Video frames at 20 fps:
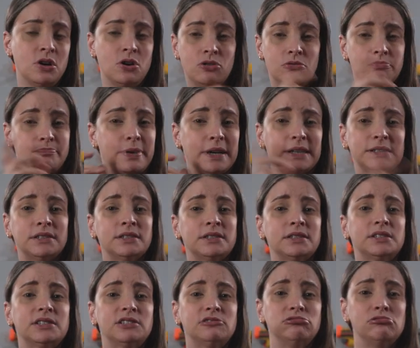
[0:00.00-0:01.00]
Und passend
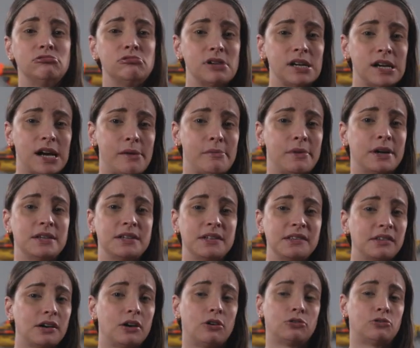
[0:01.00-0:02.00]
dazu kann man
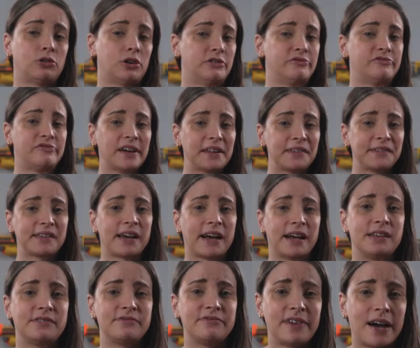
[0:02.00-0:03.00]
diese auch noch in fast
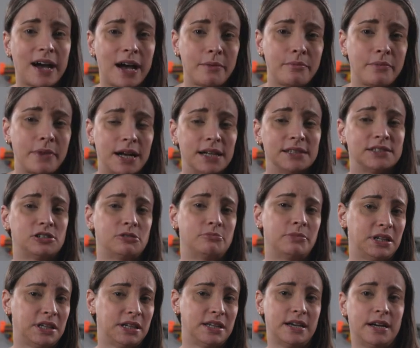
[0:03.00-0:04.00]
allen Farben als auch
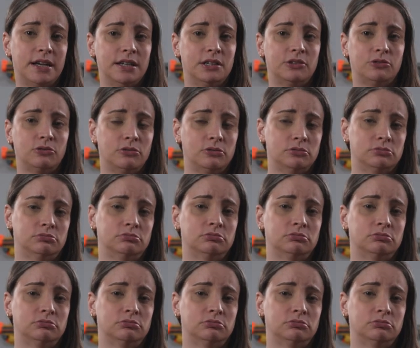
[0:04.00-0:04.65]
Materialien drucken.